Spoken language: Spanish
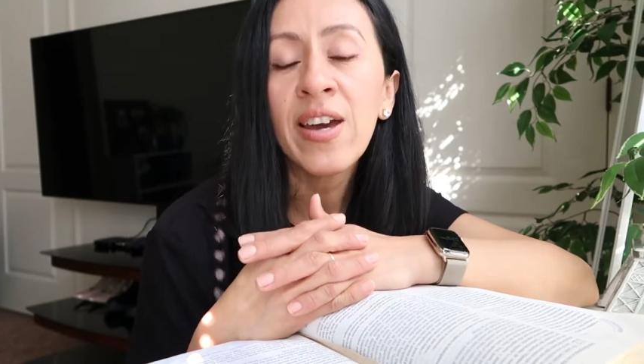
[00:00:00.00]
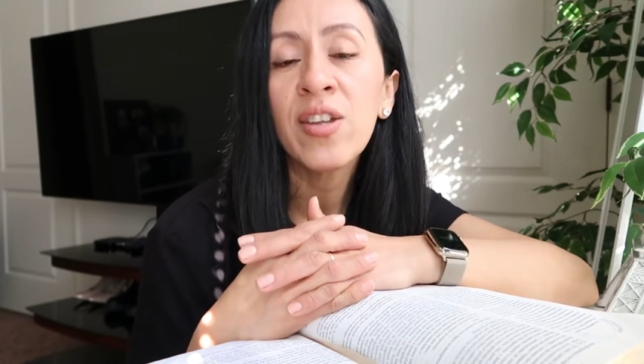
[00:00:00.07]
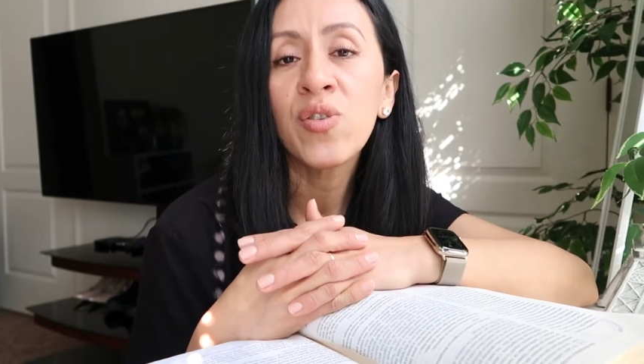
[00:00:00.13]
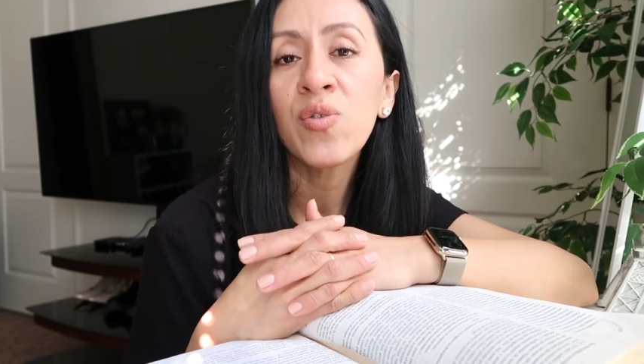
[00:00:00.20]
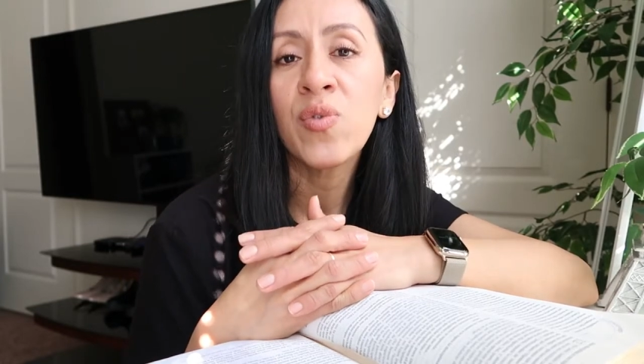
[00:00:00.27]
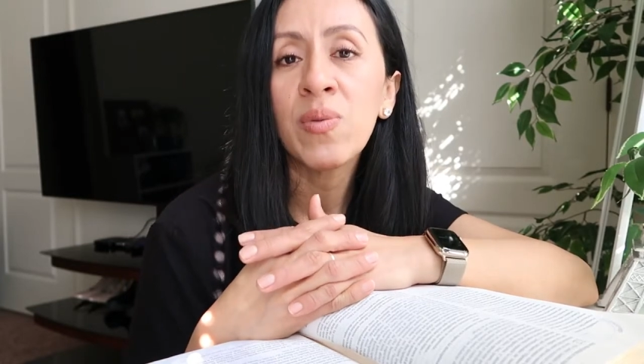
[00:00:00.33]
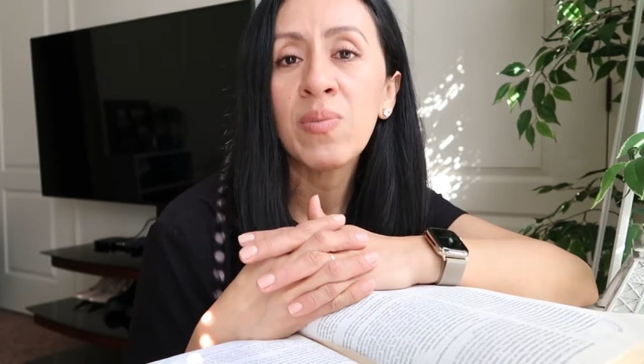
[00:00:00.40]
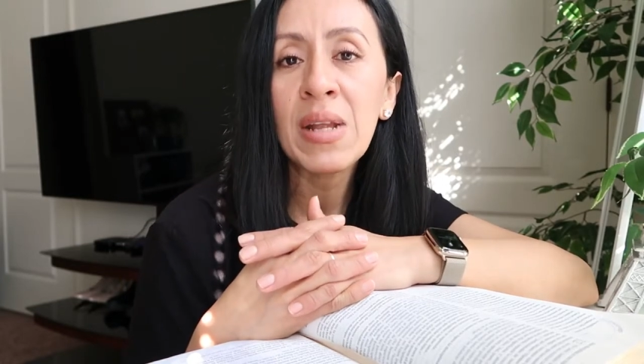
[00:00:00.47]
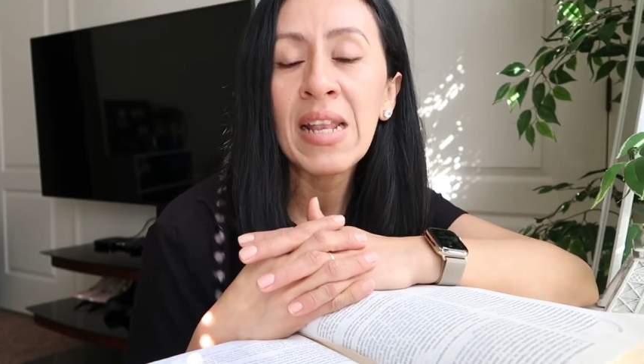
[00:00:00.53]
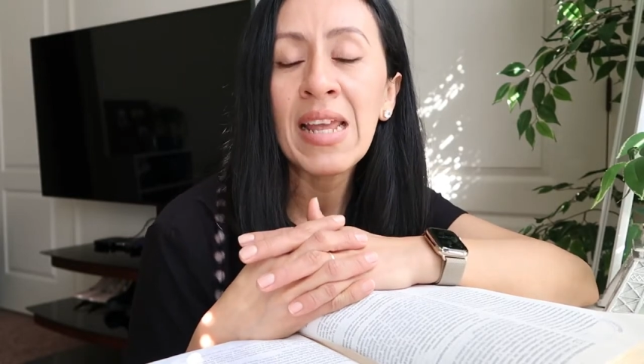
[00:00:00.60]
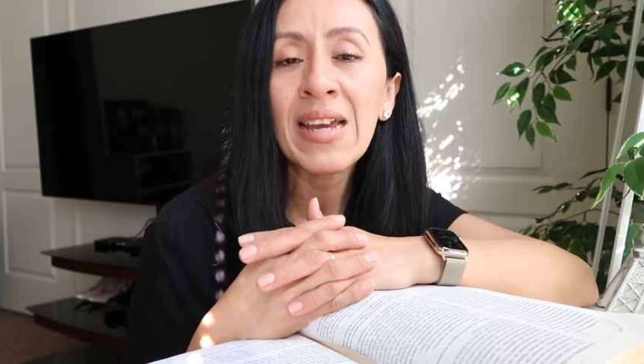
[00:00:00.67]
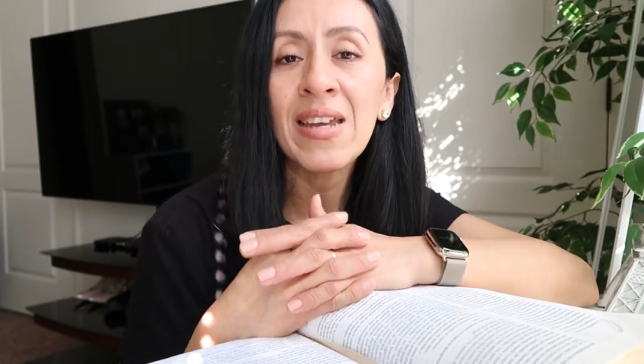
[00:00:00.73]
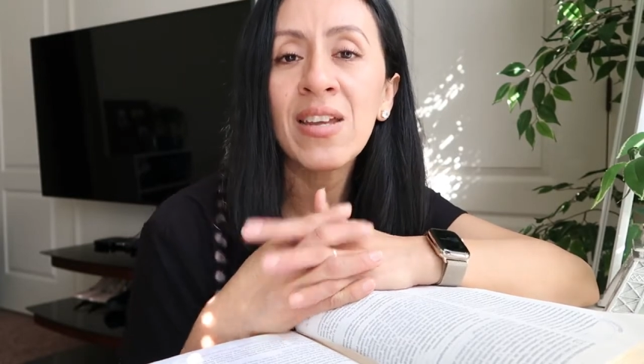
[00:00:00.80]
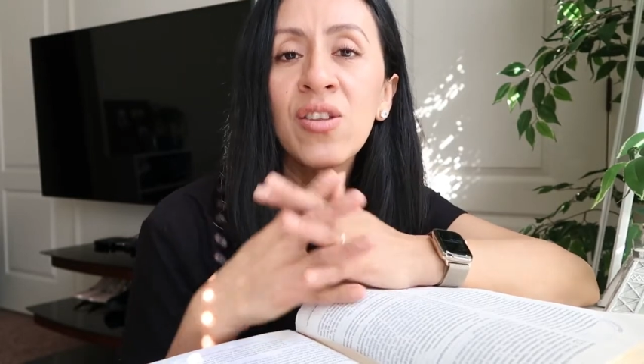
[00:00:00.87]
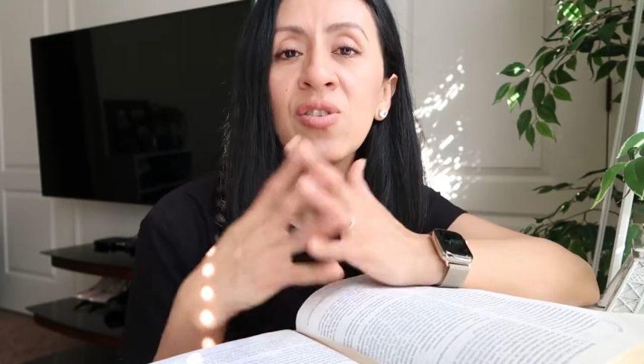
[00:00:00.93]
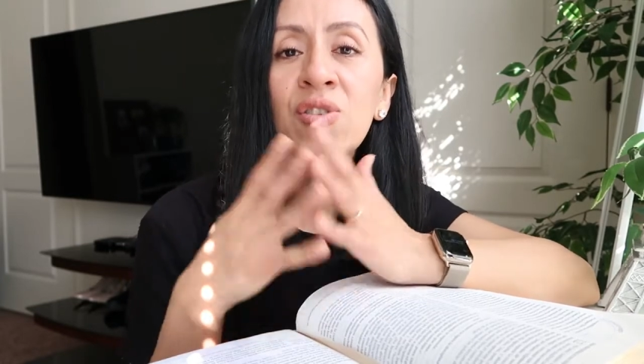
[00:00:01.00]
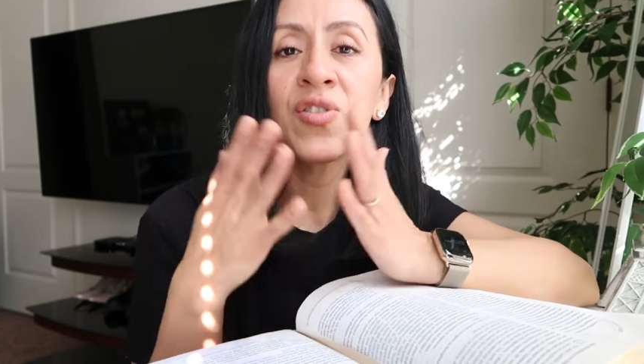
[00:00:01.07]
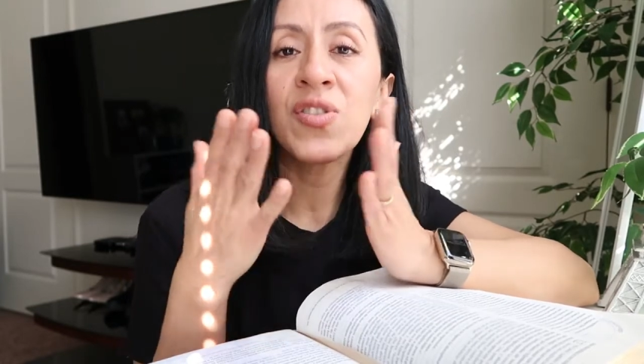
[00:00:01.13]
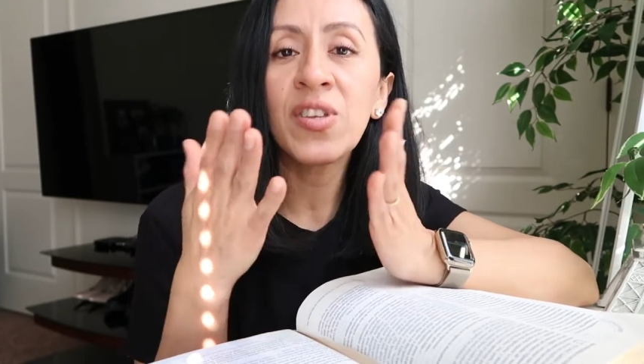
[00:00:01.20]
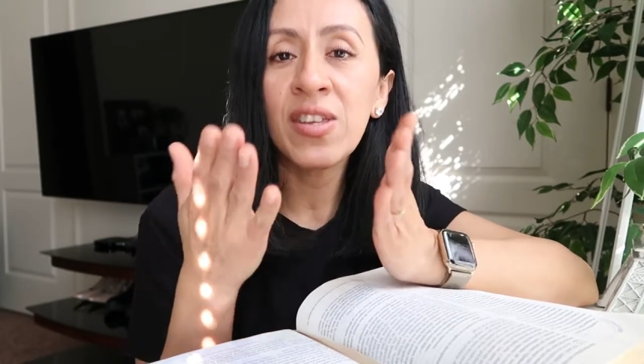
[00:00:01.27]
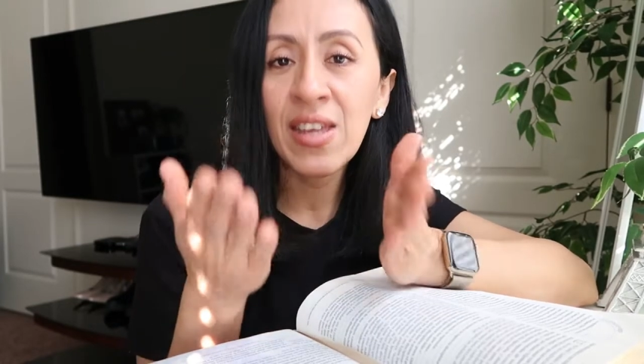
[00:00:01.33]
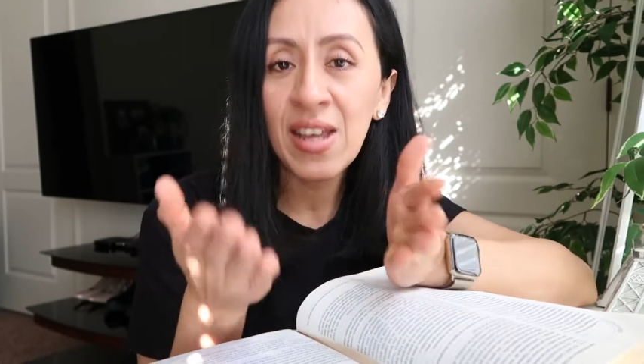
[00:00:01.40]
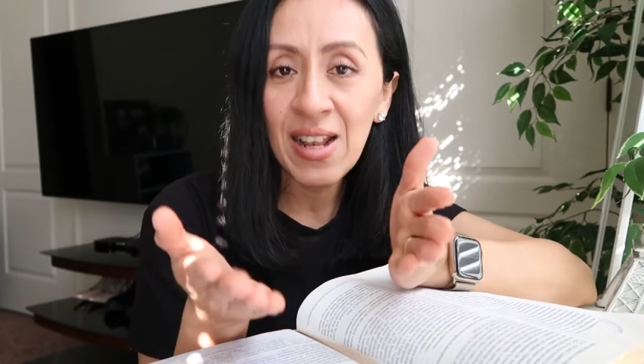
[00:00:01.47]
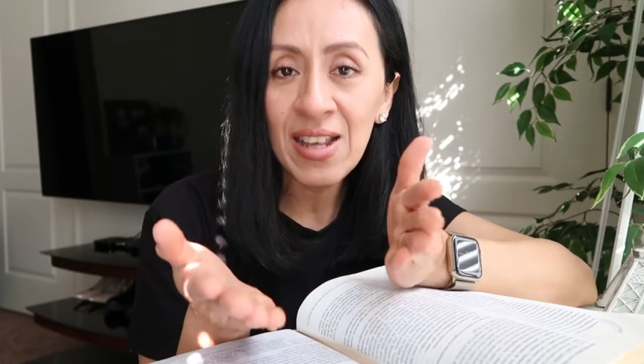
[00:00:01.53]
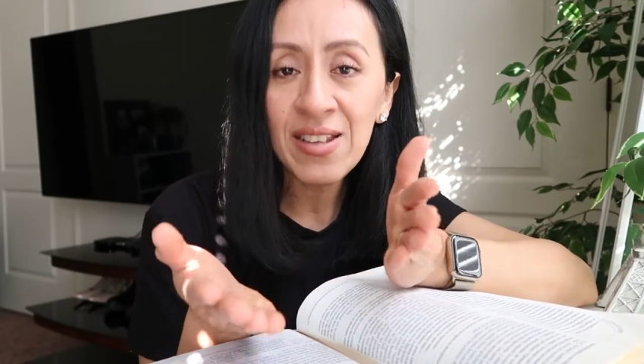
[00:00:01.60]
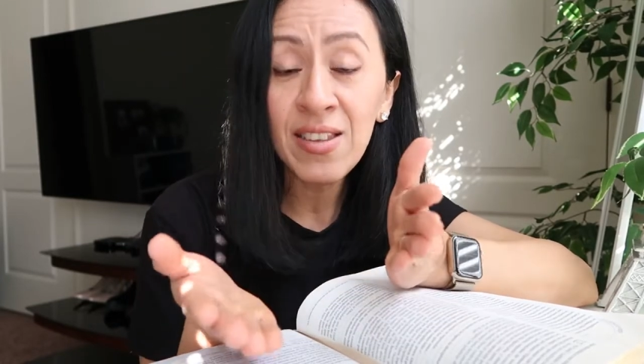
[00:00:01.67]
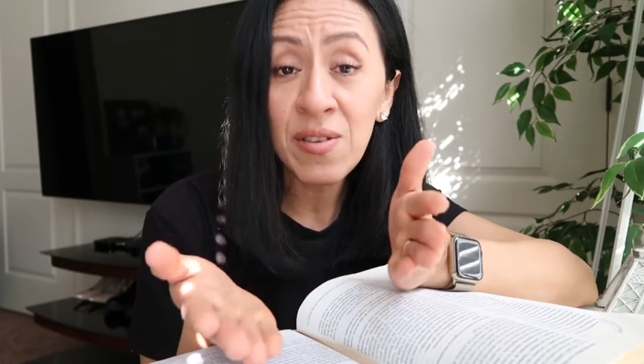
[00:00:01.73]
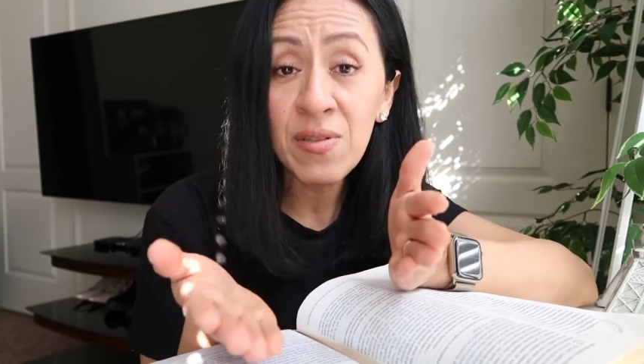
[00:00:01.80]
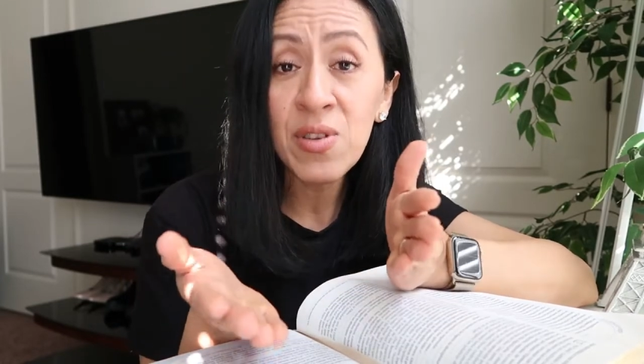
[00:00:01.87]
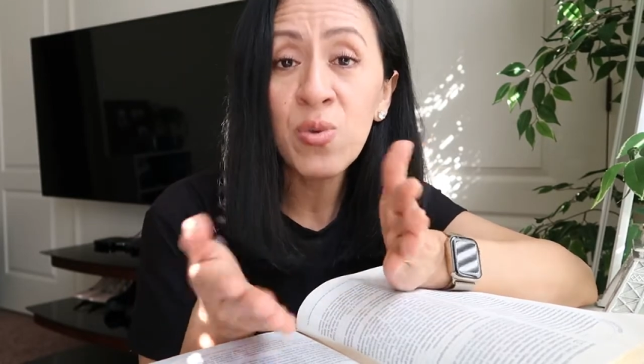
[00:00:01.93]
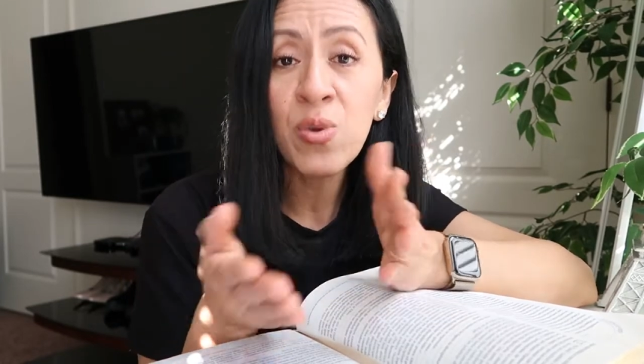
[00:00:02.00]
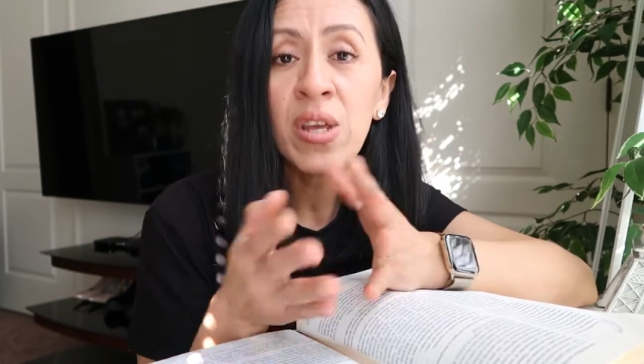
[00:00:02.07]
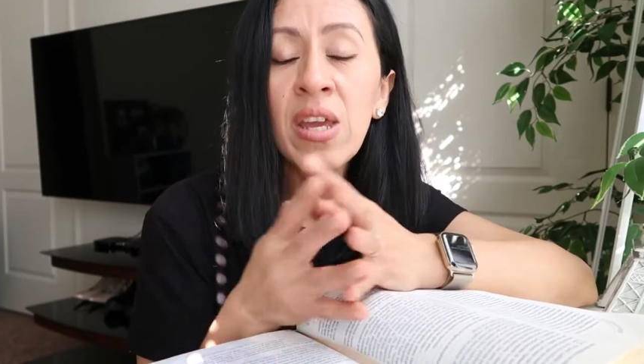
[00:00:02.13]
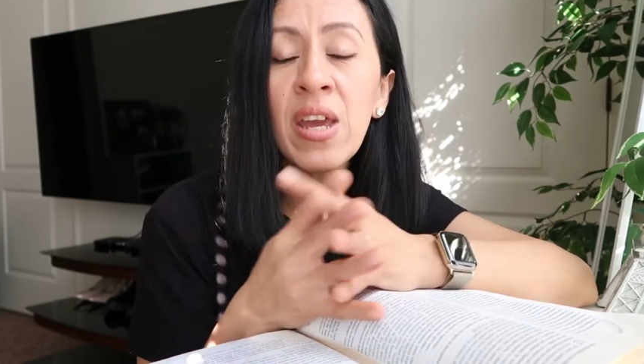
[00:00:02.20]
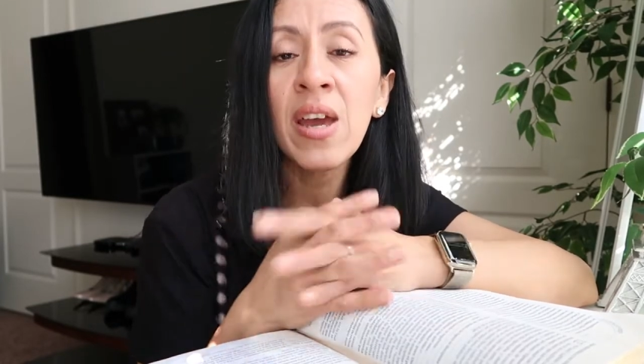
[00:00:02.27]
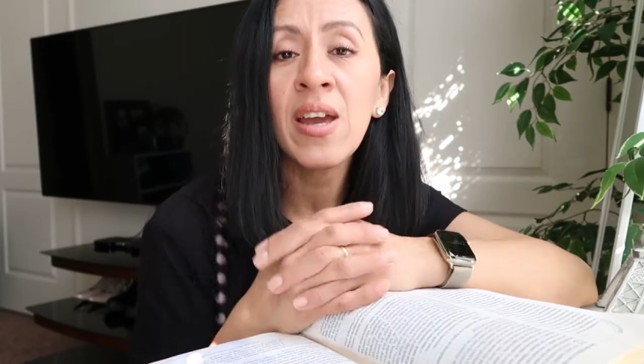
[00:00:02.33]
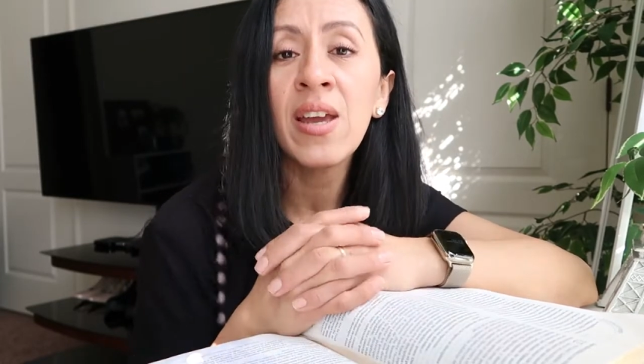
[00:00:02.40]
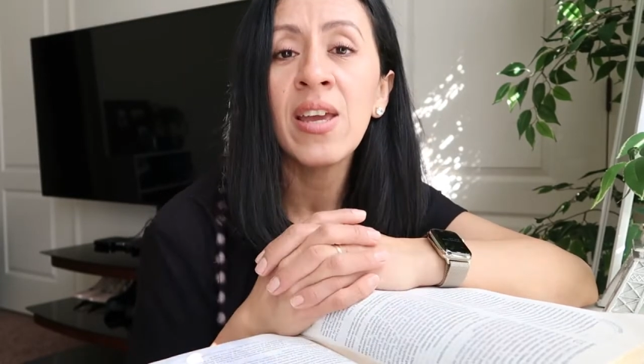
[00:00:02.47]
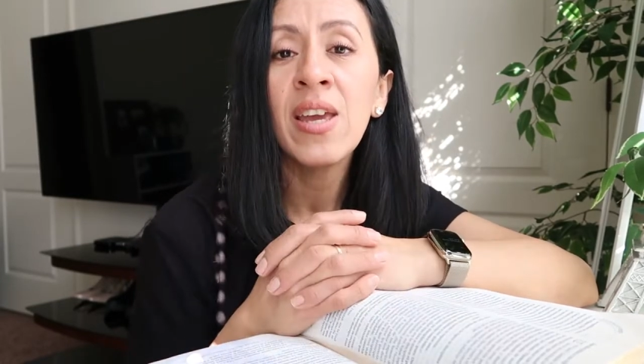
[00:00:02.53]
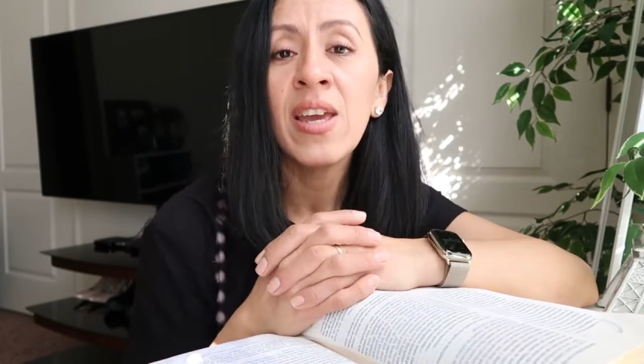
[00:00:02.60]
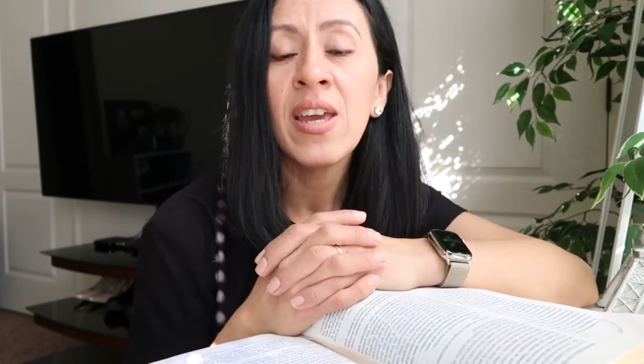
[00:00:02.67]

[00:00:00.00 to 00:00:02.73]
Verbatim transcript: en tu familia, que Dios te dé la sabiduría,